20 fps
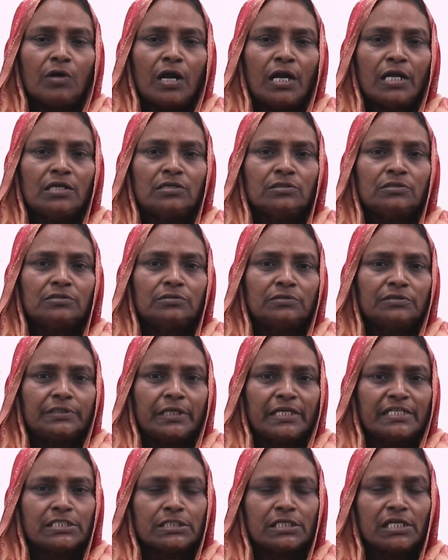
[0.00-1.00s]
వాళ్ళు
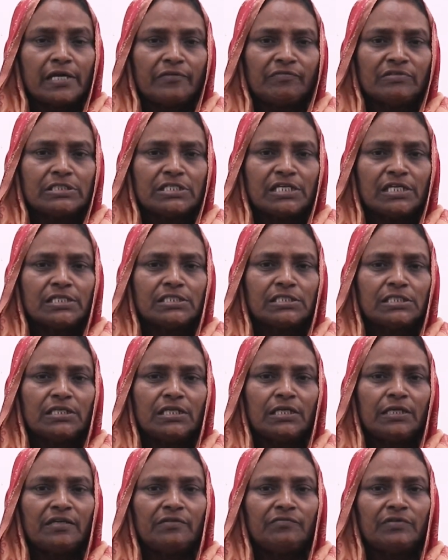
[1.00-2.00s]
టెస్ట్లు అవి
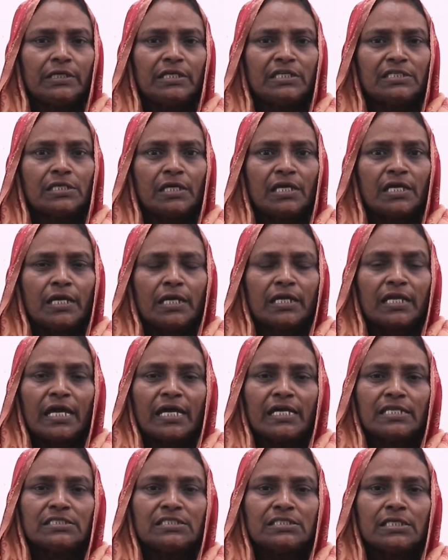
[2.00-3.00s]
చేసి ఇవి
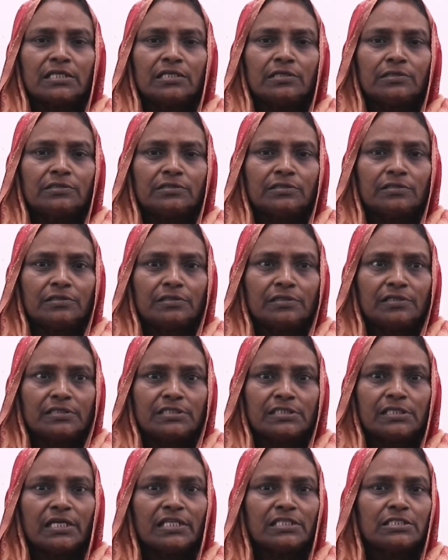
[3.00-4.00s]
క్యాన్సర్
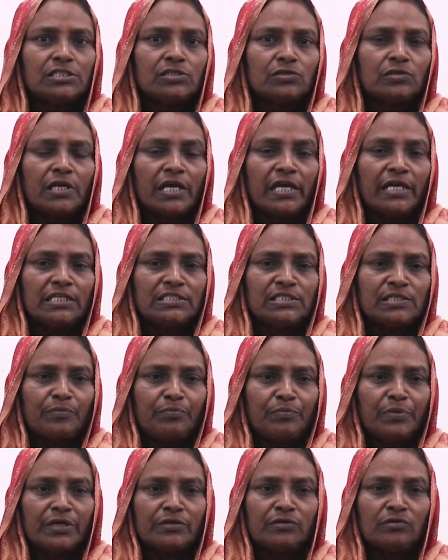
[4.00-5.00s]
సెల్స్ ఉన్నాయని
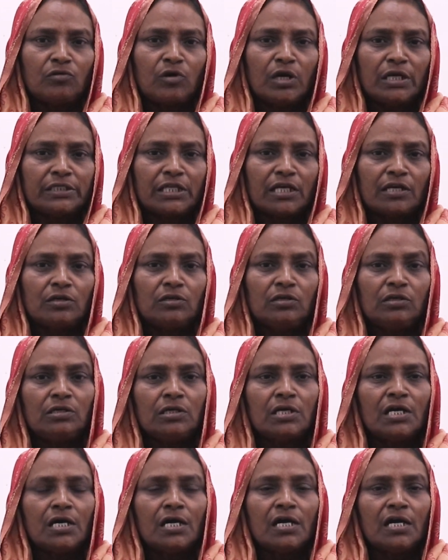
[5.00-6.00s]
చెప్పారు వాటర్లో
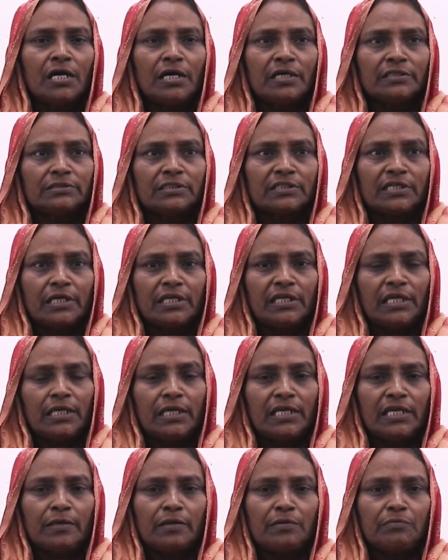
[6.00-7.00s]
అందుకనే
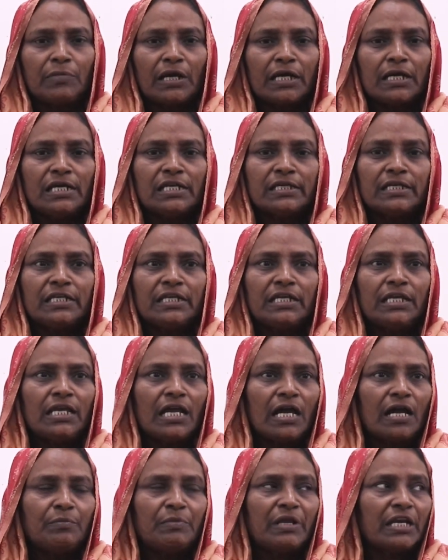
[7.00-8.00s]
మంగళగిరి
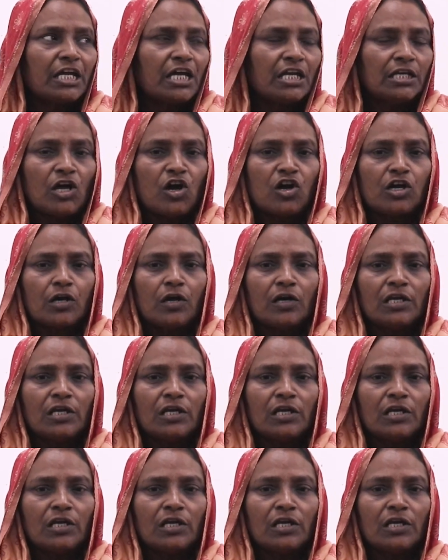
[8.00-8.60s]
అమెరికన్